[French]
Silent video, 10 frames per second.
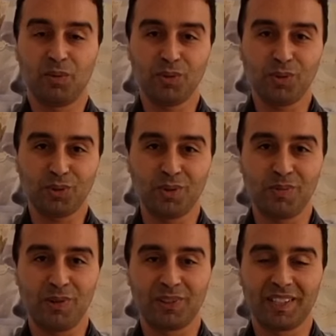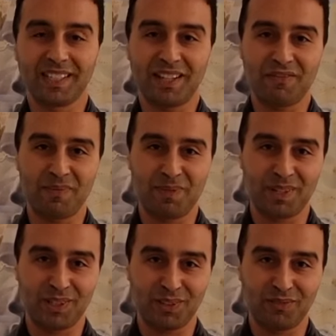Bonjour tout le monde, ça fait
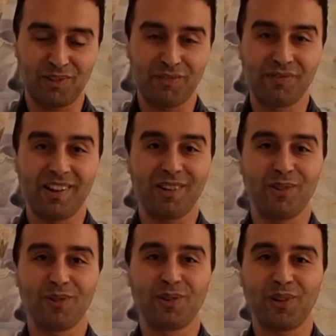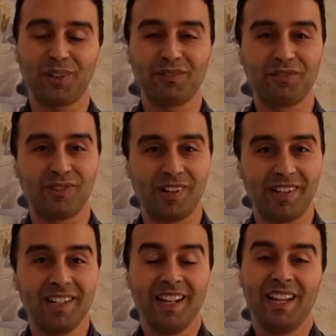plaisir de vous revoir encore une
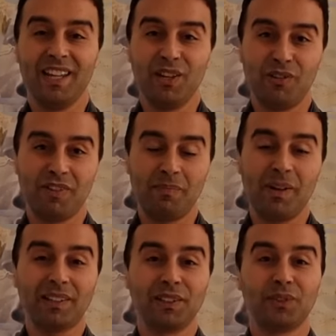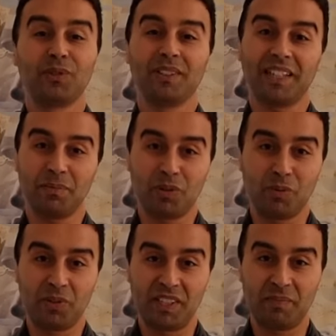fois et on va parler d'une
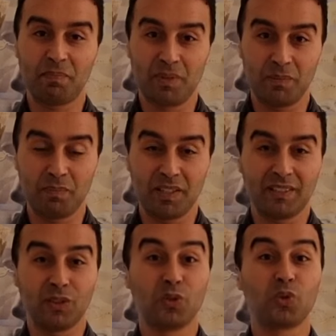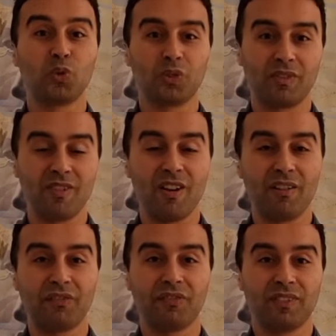crypto-monnaie pipite toute
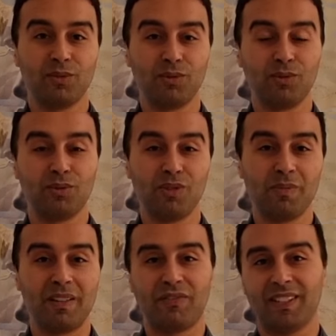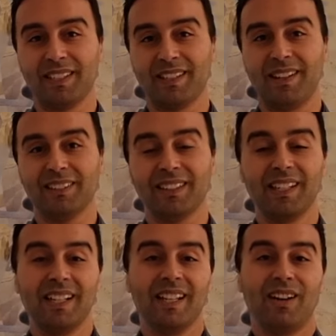neuve du 2024.
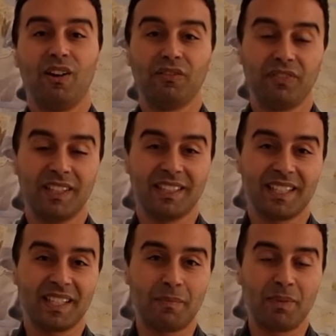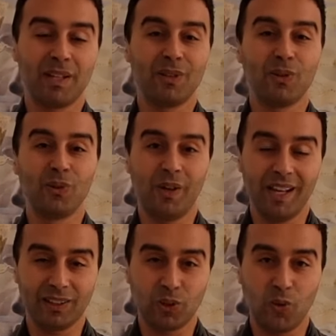En fait, ça s'appelle le
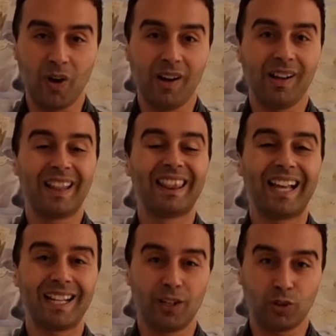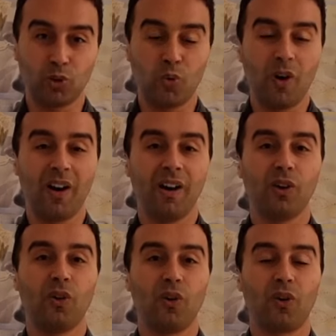L3, Layer
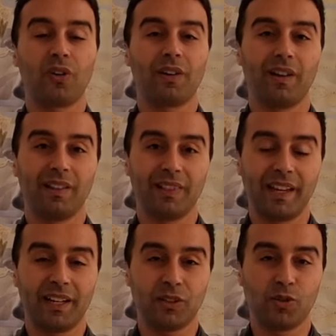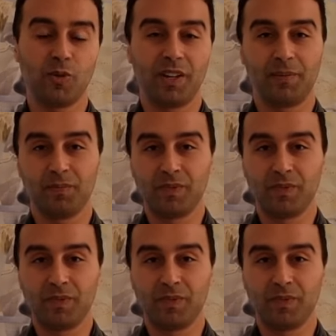3 or Layer 3.